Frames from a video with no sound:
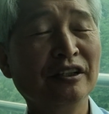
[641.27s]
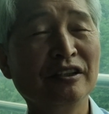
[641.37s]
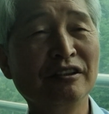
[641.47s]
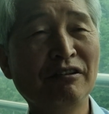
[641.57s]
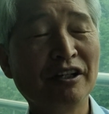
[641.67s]

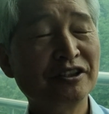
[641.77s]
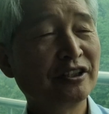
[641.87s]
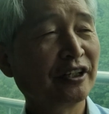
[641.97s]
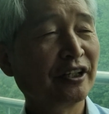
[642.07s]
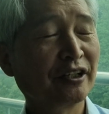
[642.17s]
걸
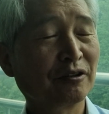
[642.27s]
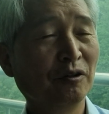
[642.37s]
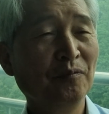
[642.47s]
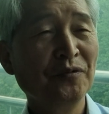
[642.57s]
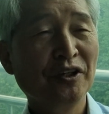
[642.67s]
확실하게
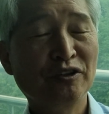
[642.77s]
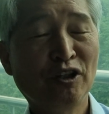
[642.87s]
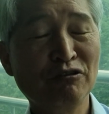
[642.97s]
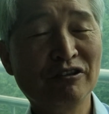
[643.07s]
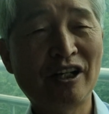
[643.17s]
하고
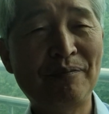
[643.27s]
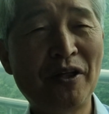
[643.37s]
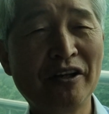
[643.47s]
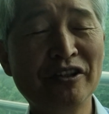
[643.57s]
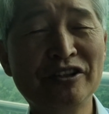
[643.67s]
천국을
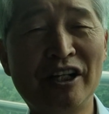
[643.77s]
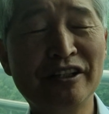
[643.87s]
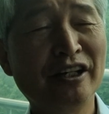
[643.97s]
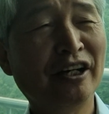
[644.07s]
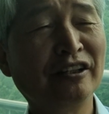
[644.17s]
앞당겨
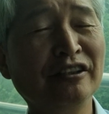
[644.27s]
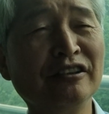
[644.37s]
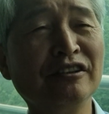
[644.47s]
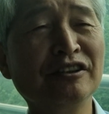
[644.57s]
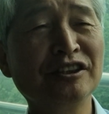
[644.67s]
살게
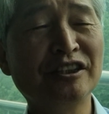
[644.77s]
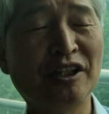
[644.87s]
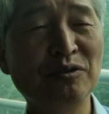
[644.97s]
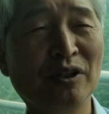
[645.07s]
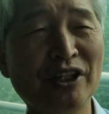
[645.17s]
하는 것이
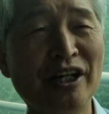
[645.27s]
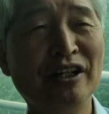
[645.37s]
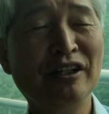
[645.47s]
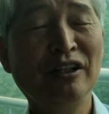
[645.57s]
찬송가다.